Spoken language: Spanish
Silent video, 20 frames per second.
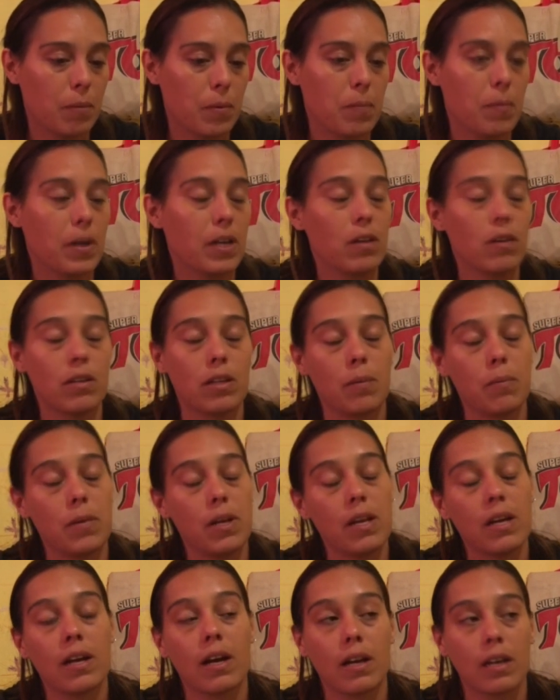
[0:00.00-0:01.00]
mi marido
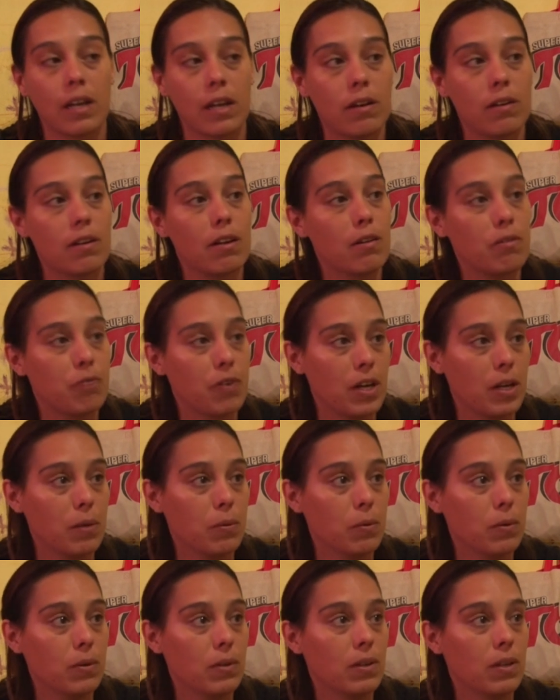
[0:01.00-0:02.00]
también le hackearon el
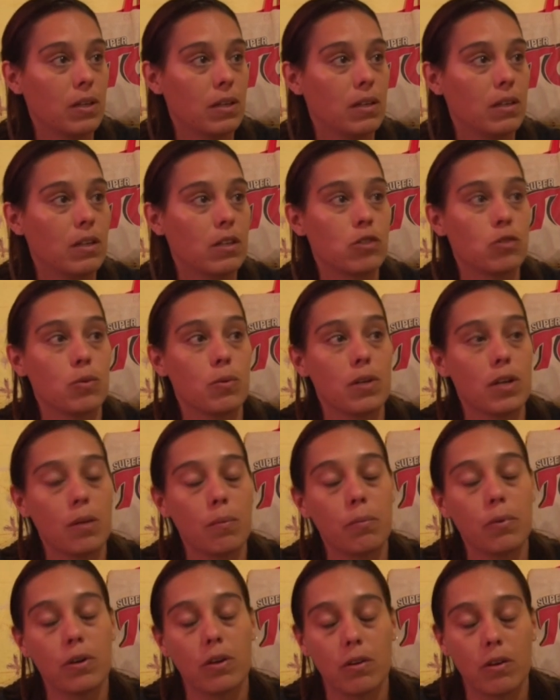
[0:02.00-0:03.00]
Facebook, le
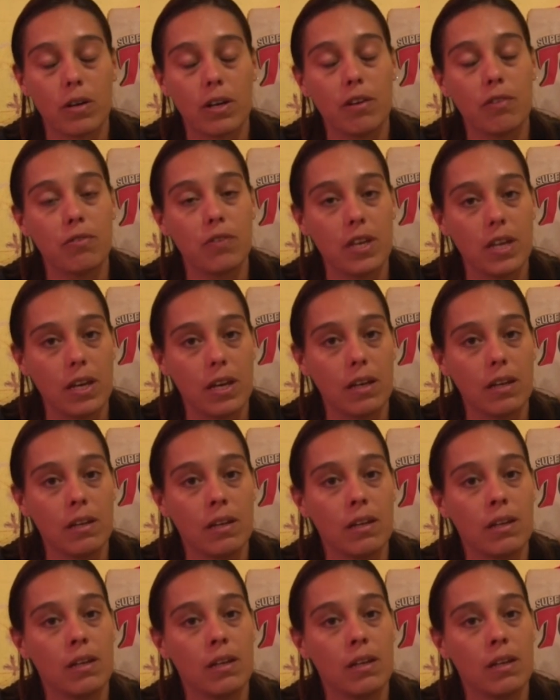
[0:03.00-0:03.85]
subieron pornografía